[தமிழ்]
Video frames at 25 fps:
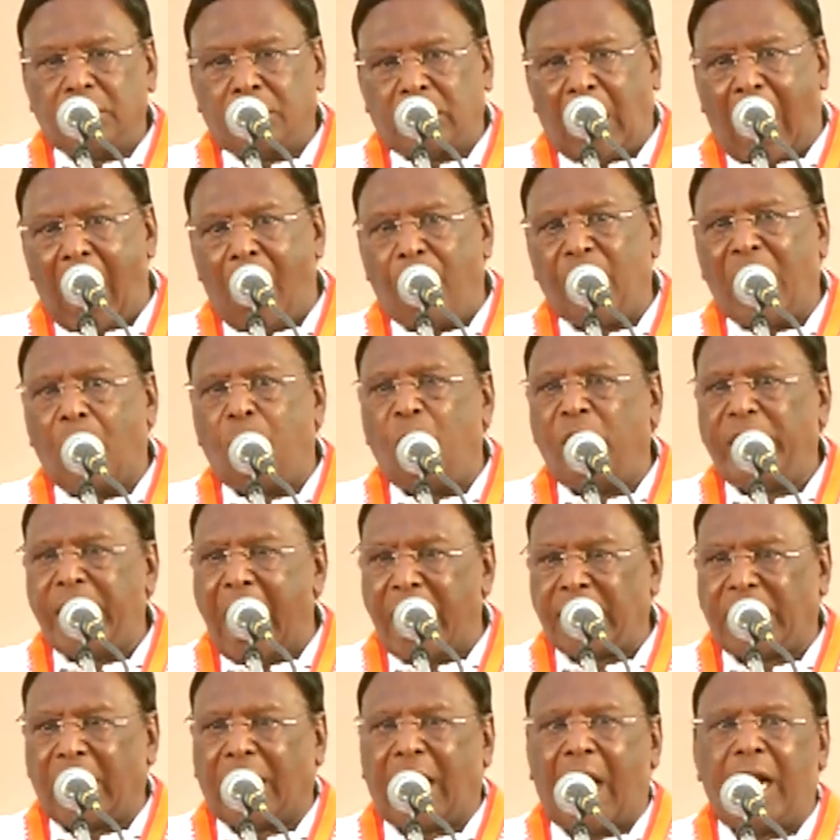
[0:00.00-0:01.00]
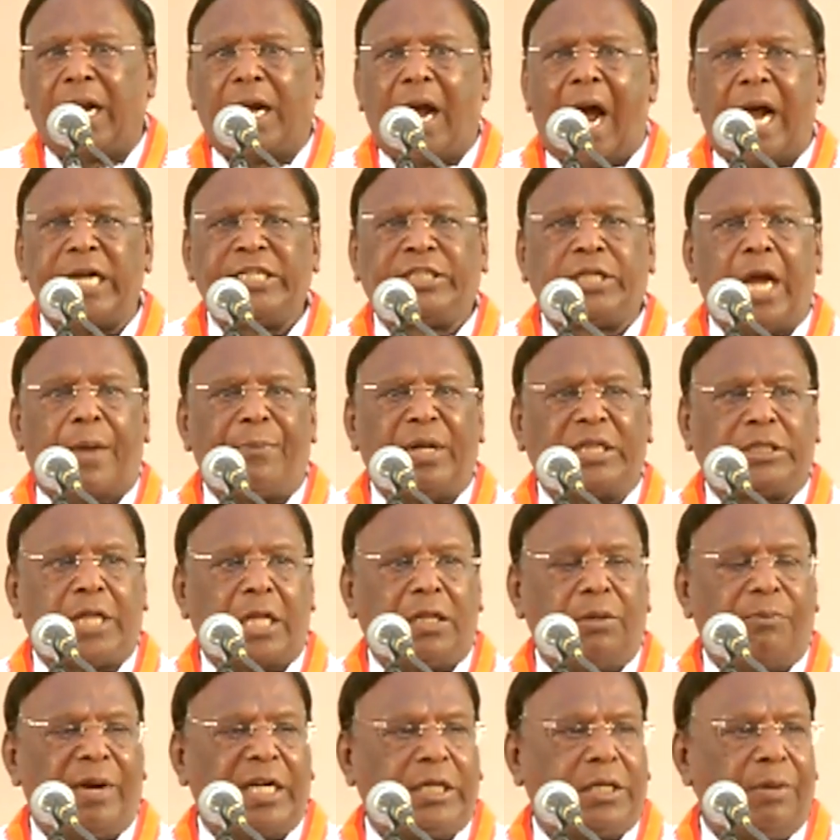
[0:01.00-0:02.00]
திராவிட முன்னேற்ற கழக ஆட்சி
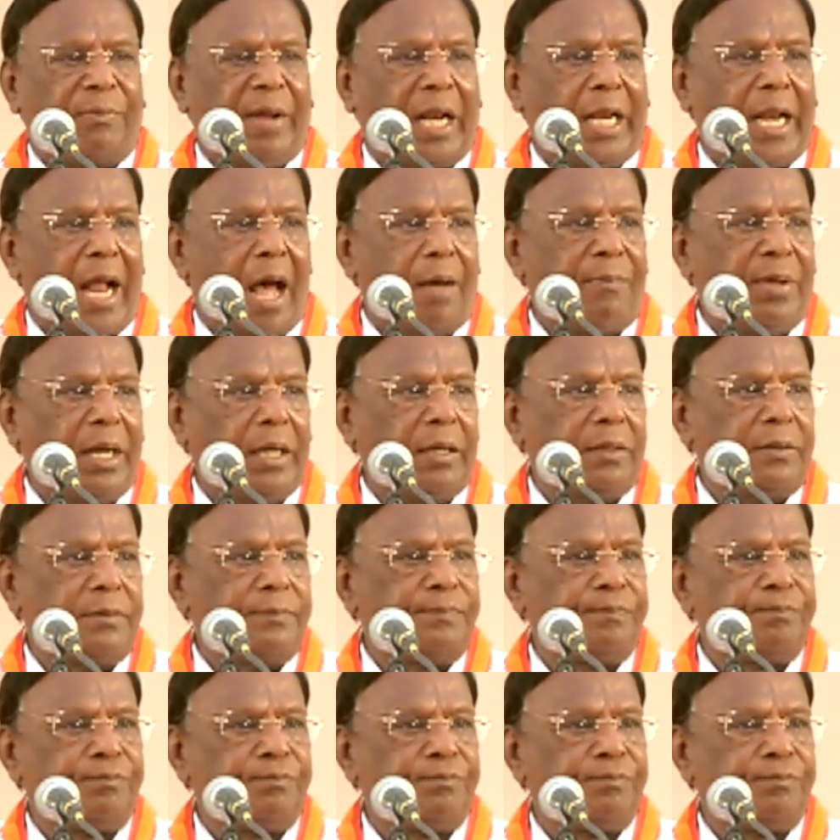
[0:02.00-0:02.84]
அமைத்தது மட்டுமல்லாமல்